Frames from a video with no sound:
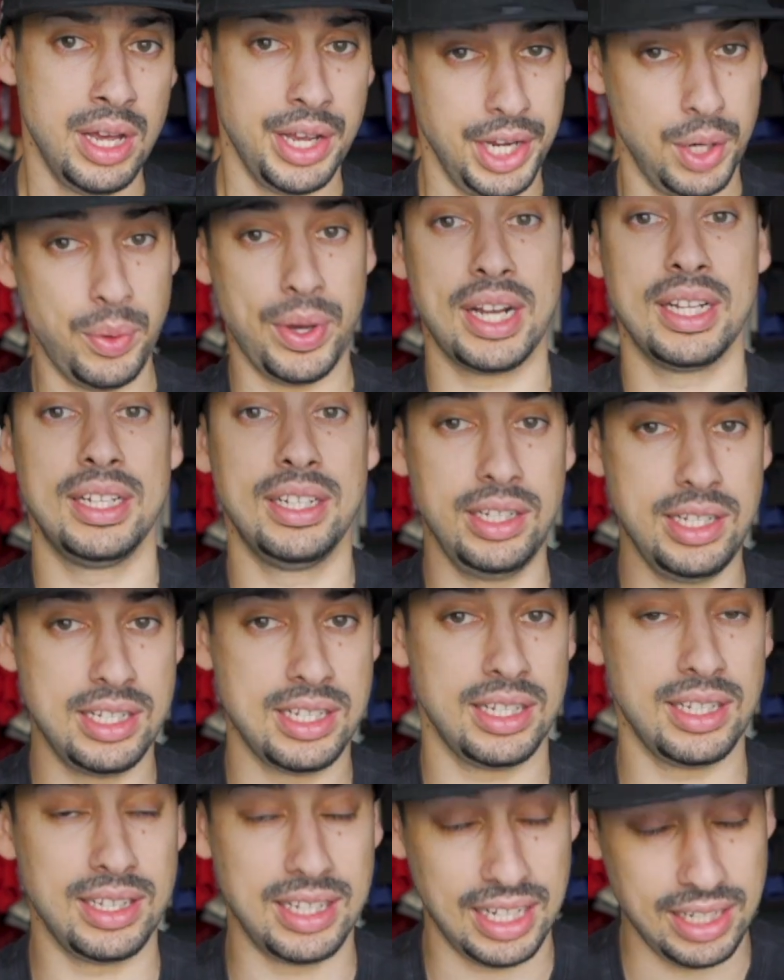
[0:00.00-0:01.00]
eu era da,
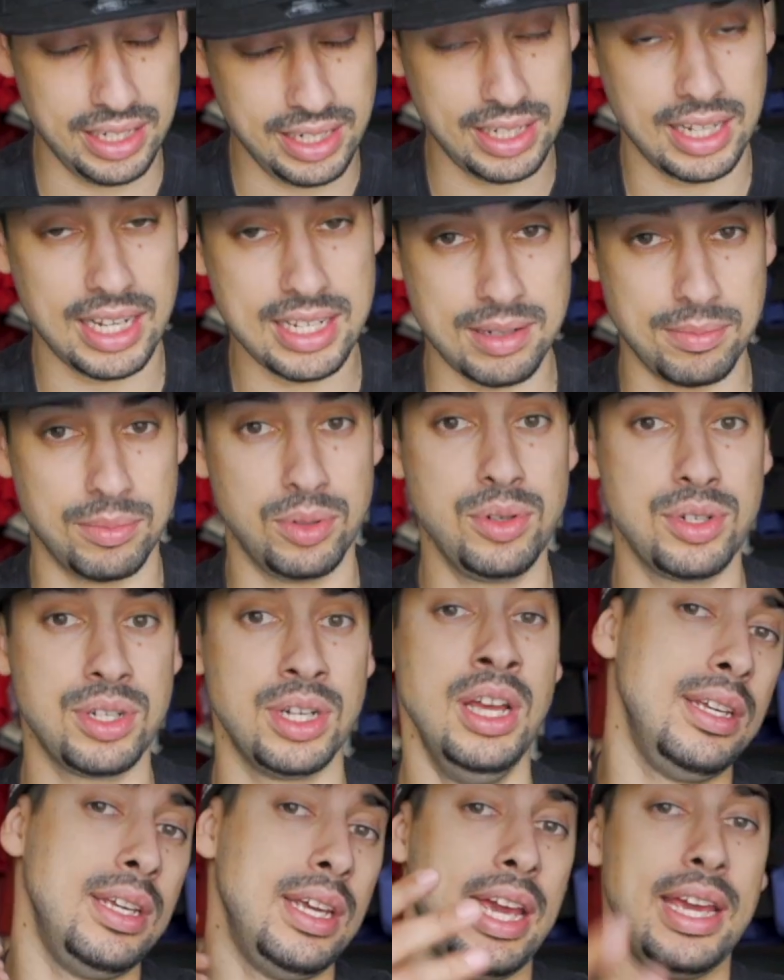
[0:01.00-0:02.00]
da linha da
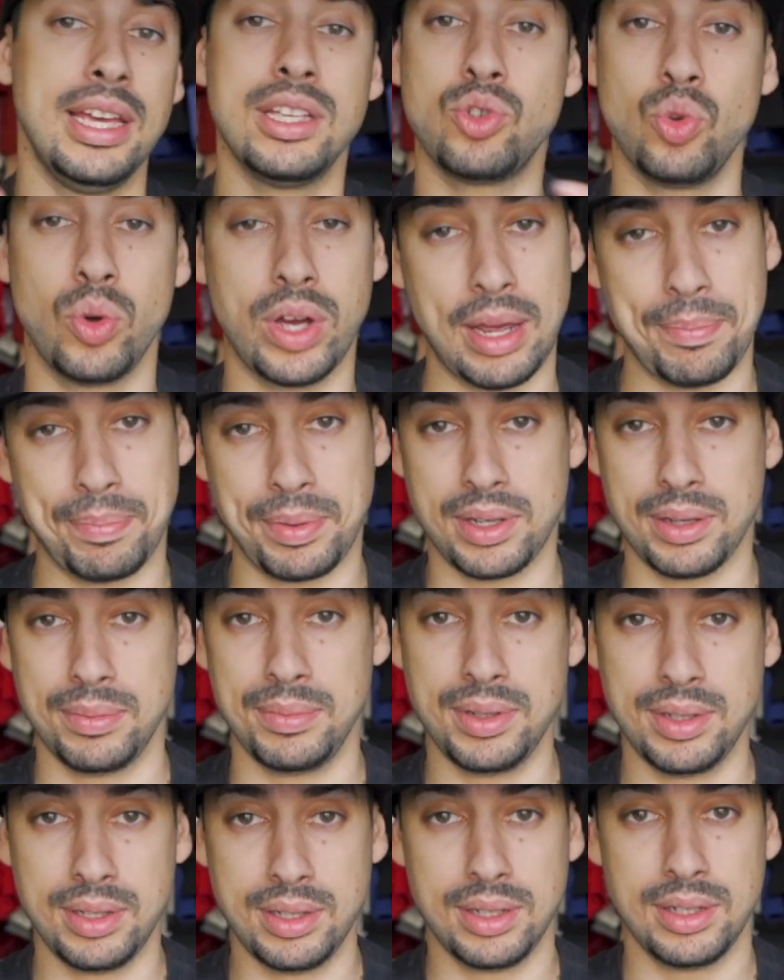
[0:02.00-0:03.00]
Zambuja e é esse o rap que
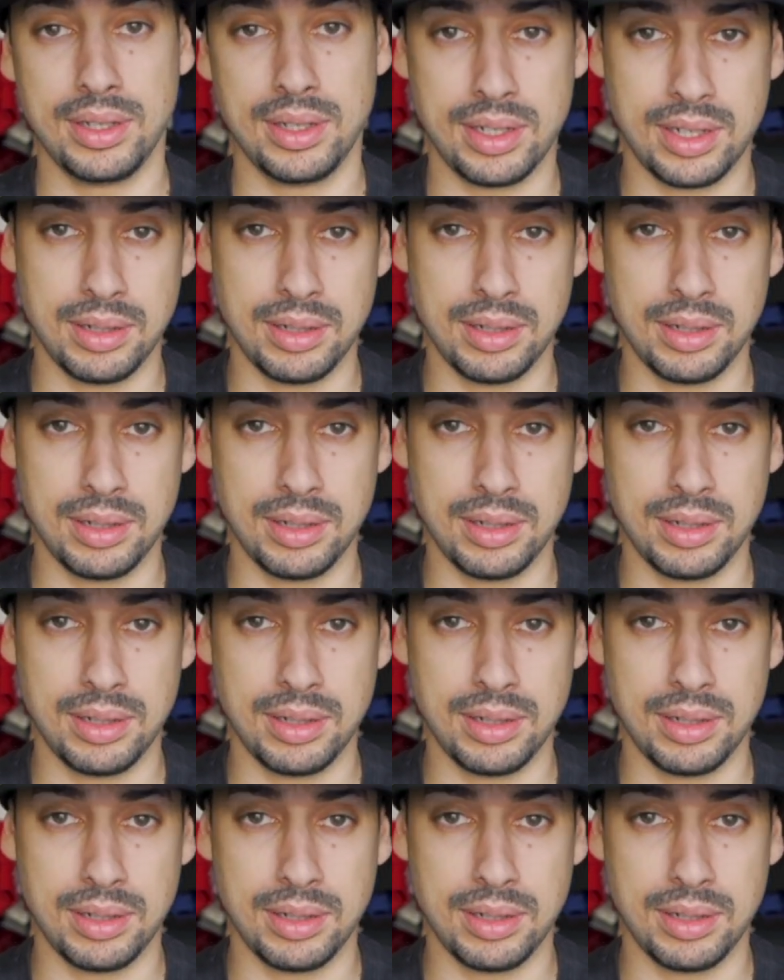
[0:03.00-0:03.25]
me,